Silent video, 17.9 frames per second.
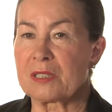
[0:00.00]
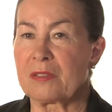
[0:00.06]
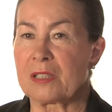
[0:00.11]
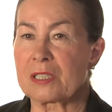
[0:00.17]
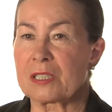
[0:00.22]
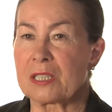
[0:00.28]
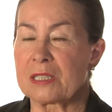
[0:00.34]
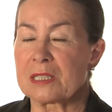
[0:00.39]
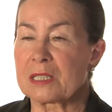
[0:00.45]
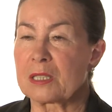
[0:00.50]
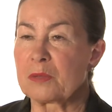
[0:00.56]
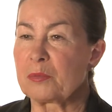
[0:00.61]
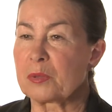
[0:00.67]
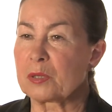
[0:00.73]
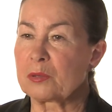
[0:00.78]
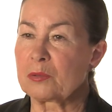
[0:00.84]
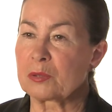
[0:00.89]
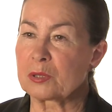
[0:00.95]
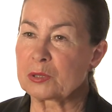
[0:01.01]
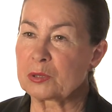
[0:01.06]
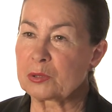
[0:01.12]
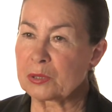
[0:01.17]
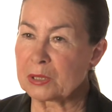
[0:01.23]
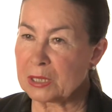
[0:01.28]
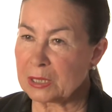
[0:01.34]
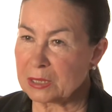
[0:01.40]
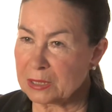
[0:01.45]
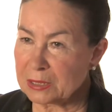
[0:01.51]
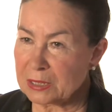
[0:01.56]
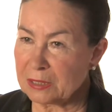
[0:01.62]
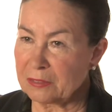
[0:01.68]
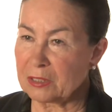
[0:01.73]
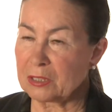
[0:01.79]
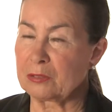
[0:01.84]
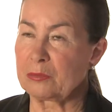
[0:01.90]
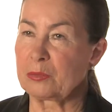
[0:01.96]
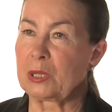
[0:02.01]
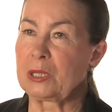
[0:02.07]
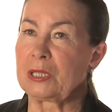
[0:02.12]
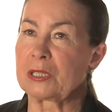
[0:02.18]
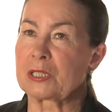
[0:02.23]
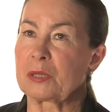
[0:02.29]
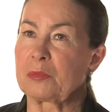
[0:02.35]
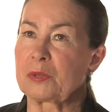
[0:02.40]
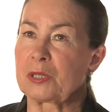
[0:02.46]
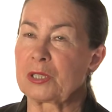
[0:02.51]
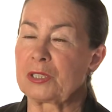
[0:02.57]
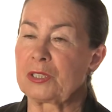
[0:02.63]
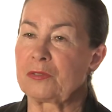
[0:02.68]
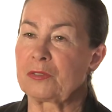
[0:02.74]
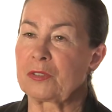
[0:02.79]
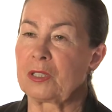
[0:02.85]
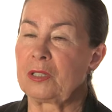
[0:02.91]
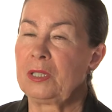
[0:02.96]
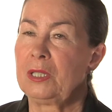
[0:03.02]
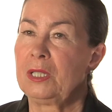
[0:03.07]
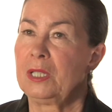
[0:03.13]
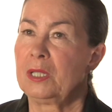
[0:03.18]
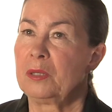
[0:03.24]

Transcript: z warszawskiej prokuratury takie zawiadomienie, że przeciwko